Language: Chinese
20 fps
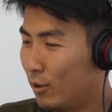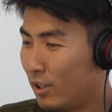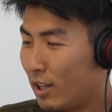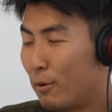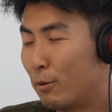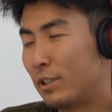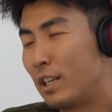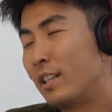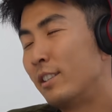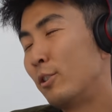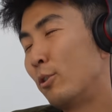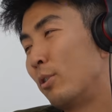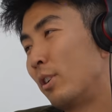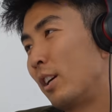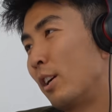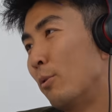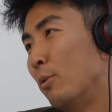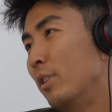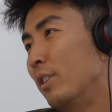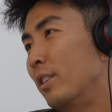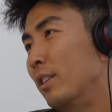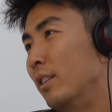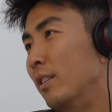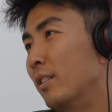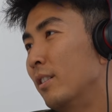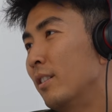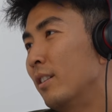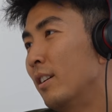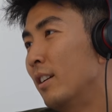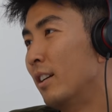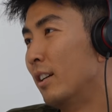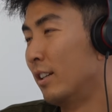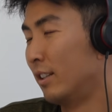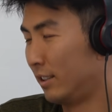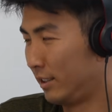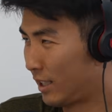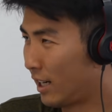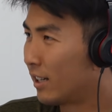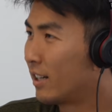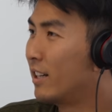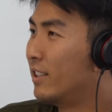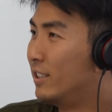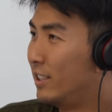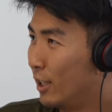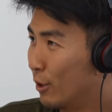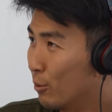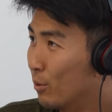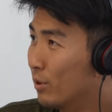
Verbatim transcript: 哦，那我现在只有一个问题，是你现在可以结